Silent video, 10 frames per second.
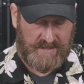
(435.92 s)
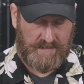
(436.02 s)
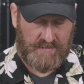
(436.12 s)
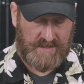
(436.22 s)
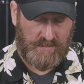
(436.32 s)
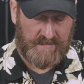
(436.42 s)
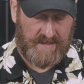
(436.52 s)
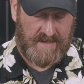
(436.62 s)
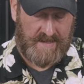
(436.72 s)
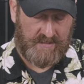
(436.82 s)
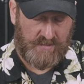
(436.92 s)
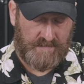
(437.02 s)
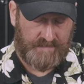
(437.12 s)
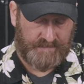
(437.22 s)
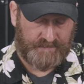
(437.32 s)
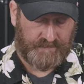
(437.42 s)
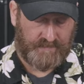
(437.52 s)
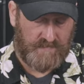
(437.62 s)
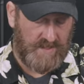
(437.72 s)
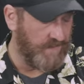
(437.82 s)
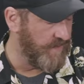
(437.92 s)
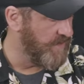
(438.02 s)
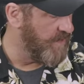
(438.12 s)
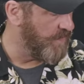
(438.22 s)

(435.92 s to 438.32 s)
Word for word: die Bedienungsanleitung. Die findet ihr